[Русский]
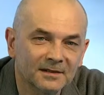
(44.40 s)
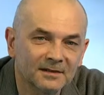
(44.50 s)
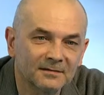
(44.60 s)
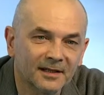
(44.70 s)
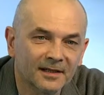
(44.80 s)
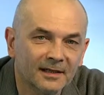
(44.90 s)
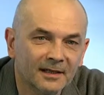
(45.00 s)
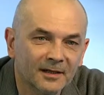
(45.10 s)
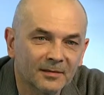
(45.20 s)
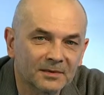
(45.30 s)
фестиваль
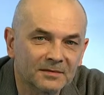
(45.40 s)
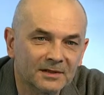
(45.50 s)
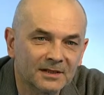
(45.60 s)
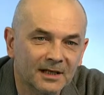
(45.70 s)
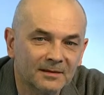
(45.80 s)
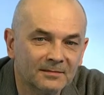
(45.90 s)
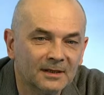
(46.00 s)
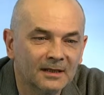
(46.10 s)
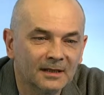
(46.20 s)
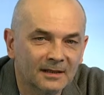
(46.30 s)
посвящаем
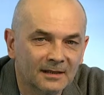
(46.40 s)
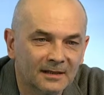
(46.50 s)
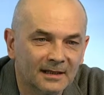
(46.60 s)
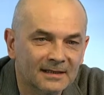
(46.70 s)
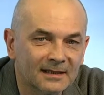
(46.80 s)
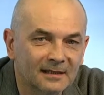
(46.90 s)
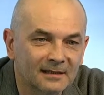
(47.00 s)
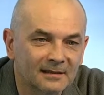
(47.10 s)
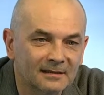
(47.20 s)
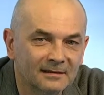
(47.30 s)
а,
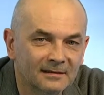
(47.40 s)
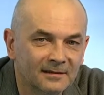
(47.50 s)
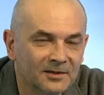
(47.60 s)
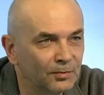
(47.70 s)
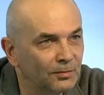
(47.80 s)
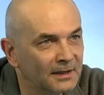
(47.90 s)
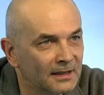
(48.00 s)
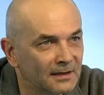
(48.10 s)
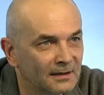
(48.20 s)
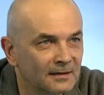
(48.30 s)
отдельной
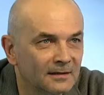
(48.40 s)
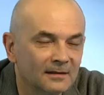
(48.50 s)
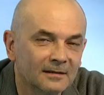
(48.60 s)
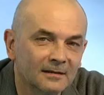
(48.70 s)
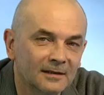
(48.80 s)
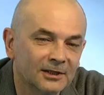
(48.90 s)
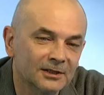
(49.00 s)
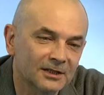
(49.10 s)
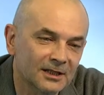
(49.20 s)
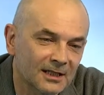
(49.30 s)
республике или же
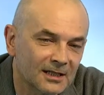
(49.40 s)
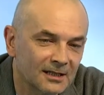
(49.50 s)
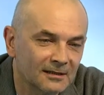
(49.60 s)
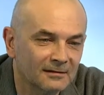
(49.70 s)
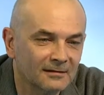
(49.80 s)
стране.